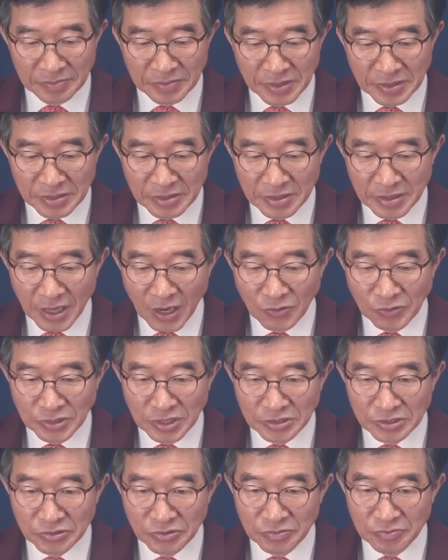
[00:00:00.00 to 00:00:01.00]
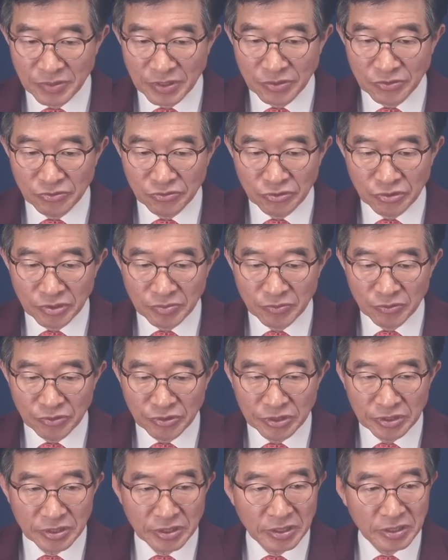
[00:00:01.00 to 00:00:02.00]
그 가운데서도 민주주의를
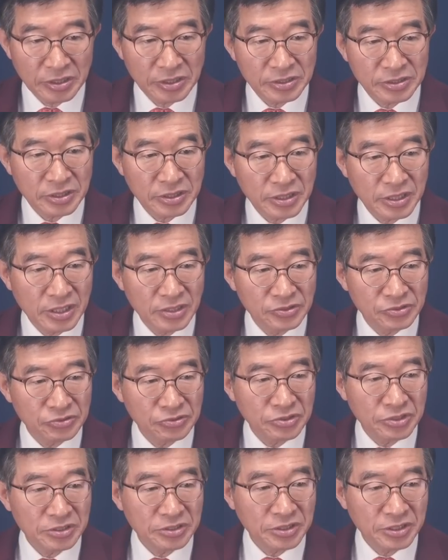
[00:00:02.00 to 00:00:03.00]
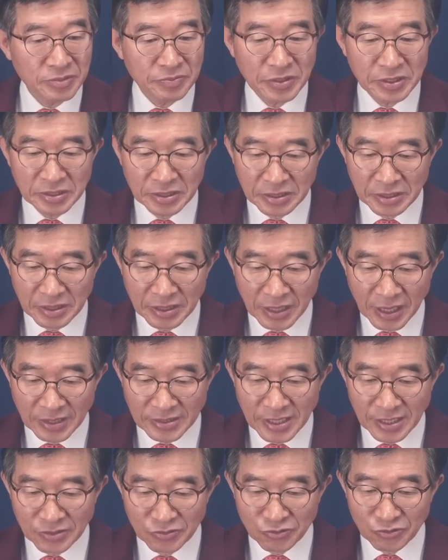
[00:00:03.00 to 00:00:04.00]
무너뜨리는 것을 1순위를 들면 은
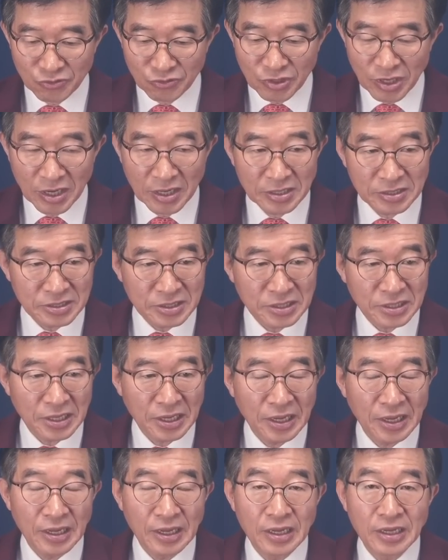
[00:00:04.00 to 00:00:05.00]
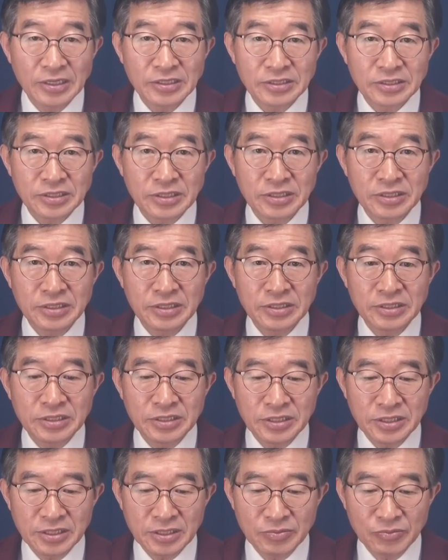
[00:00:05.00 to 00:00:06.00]
가장 중요한 것이 선거
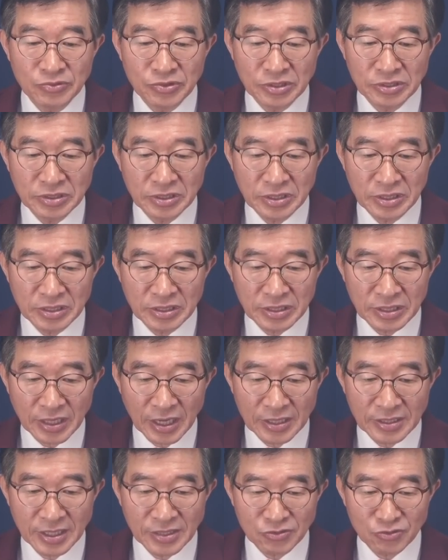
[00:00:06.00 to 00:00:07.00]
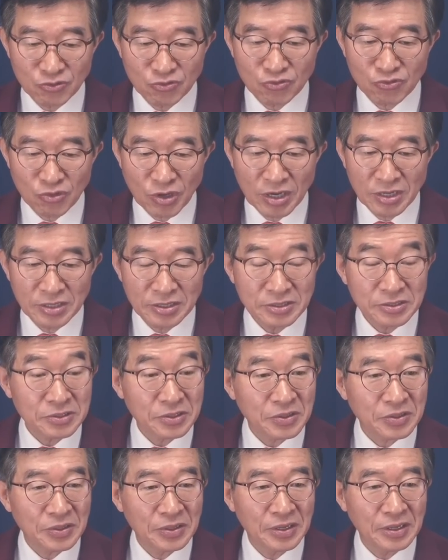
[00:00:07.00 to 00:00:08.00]
정의를 무너뜨린 것이 가장 중요한 거죠.
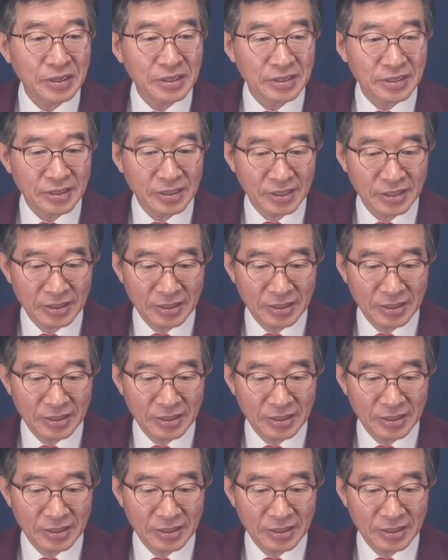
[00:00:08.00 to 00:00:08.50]
예.